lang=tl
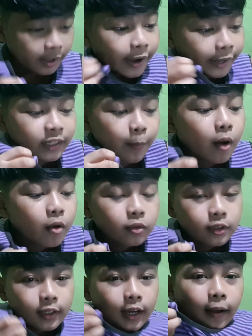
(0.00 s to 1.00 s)
Kain na
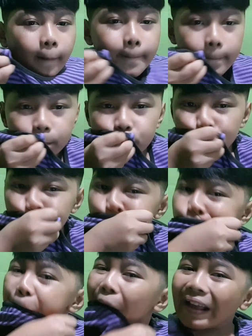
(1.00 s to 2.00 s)
manghusga.
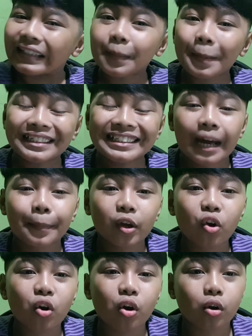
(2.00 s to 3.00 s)
Diba kasi pag sinabi
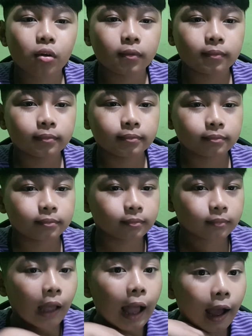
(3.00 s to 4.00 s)
ko,
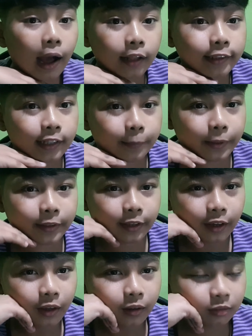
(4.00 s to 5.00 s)
nakakaan naman eh.